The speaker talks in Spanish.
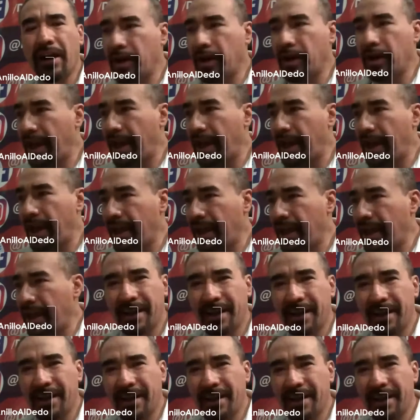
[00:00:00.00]
desde la
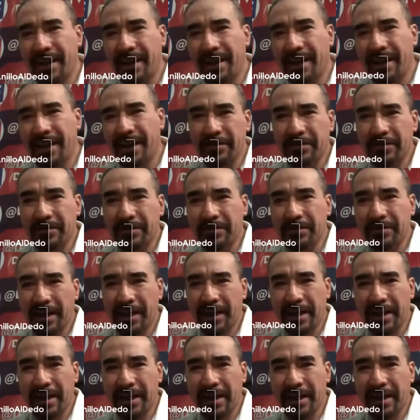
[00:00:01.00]
Segunda Guerra Mundial.